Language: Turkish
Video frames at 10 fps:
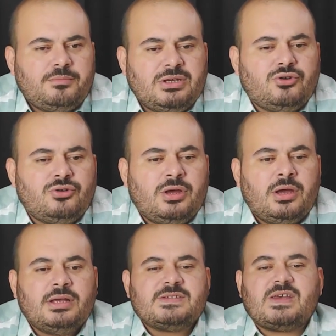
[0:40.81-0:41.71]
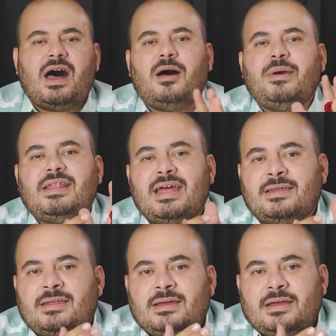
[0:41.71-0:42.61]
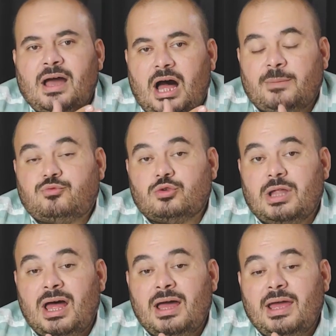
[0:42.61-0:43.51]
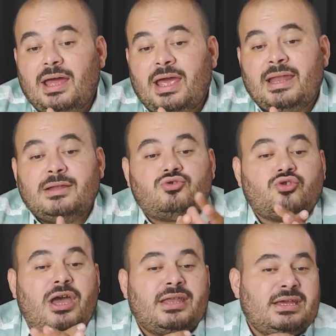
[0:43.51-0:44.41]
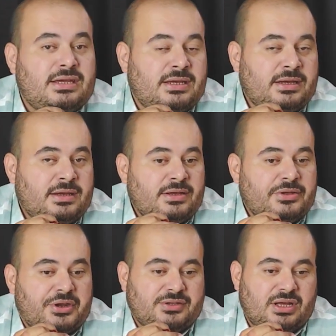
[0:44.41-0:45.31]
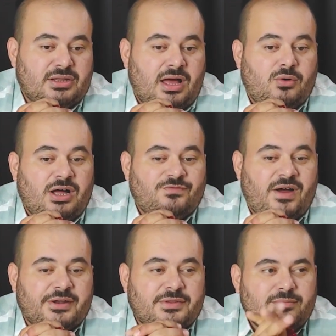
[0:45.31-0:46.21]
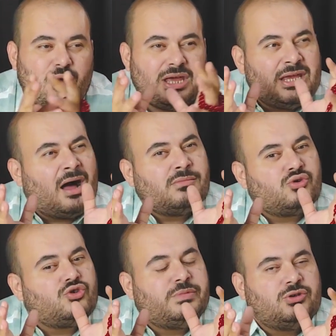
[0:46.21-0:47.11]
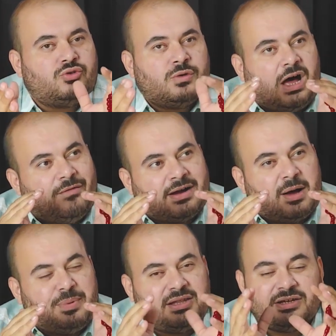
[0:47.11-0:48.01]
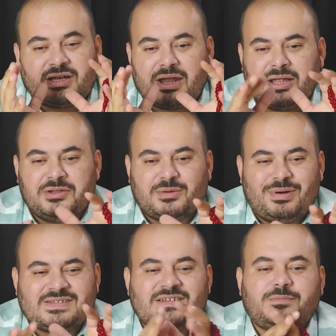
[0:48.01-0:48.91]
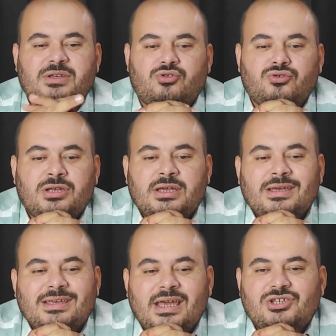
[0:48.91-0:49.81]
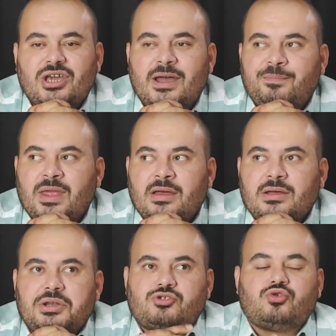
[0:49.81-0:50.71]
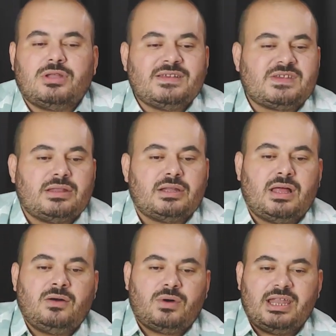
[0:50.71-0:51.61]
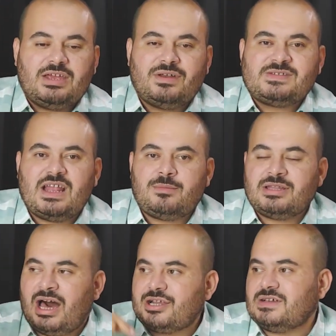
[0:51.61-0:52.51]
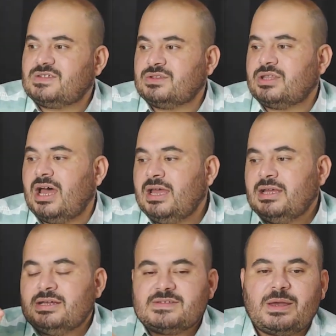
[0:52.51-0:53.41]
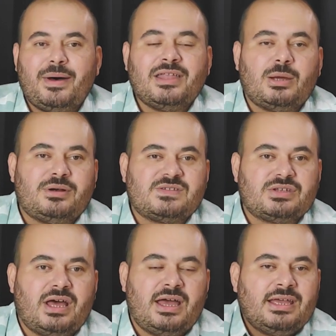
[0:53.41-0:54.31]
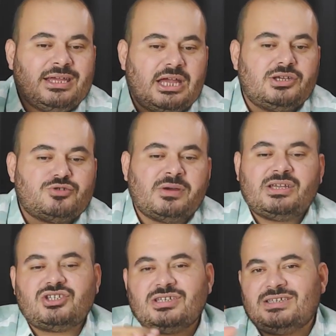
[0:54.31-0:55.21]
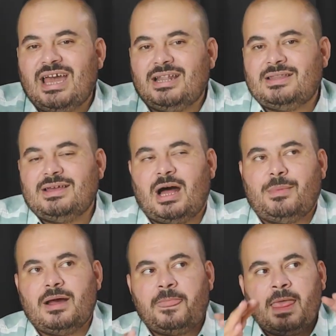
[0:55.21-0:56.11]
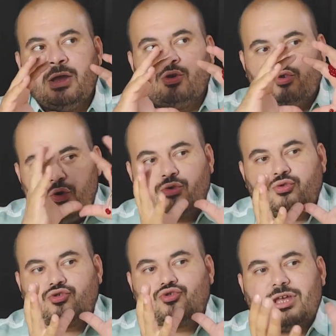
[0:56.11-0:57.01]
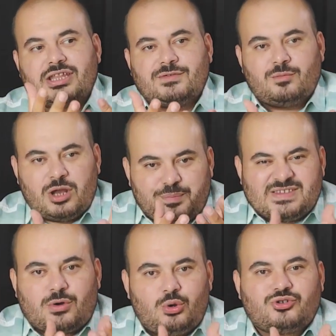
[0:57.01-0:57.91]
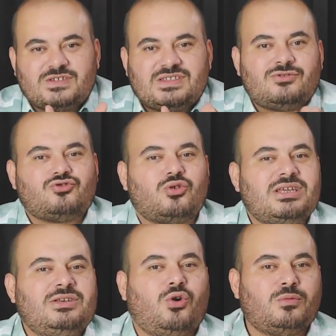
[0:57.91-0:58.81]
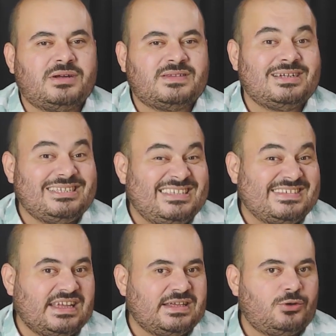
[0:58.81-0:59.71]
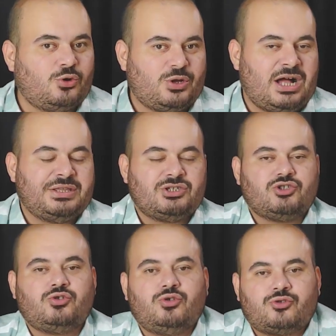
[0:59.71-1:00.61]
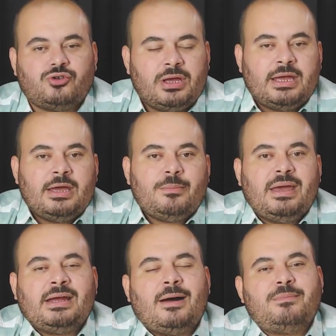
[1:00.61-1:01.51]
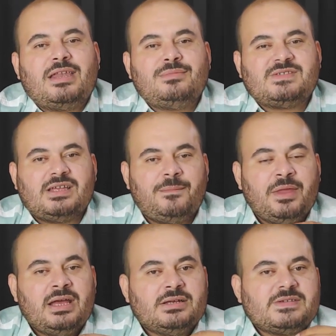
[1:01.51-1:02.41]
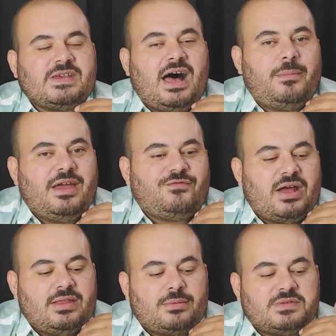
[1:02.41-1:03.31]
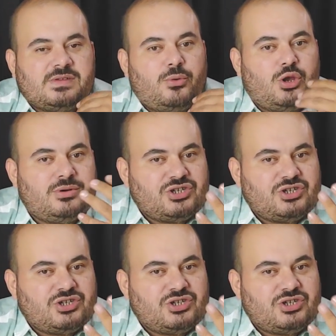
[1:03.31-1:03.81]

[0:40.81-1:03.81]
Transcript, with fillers: Bir gün sahabeden Abdullah el-Cüheni radıyallahu an vardı. Böyle yağmurlu bir gün, hava kapalı, karanlık, basık bir gün. Gece Resulullah sallallahu aleyhi ve sellemin arkasında sabah namazına yetişmek için geldi ama görüntüsünden adamın böyle psikolojisinin çok iyi olmadığı hissediliyordu, anlaşılıyordu. Peygamberimiz de sahabe efendilerimizde böyle bir